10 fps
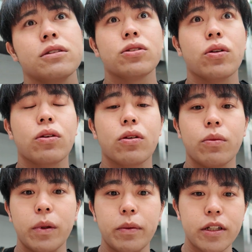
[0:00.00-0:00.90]
ちょっ
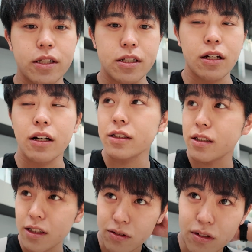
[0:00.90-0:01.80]
とビビり散らか
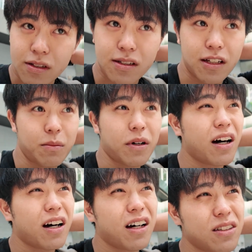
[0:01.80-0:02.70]
してるんですね
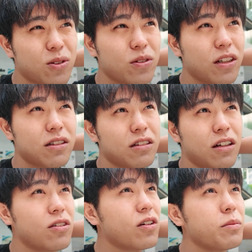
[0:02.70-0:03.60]
今どうなる
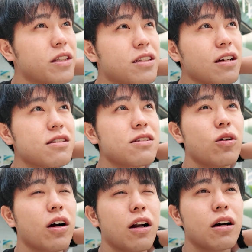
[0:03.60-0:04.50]
んだろうめっちゃ暑
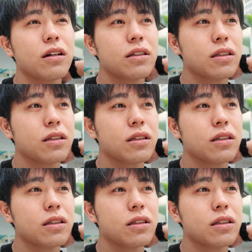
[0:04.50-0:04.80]
いのかな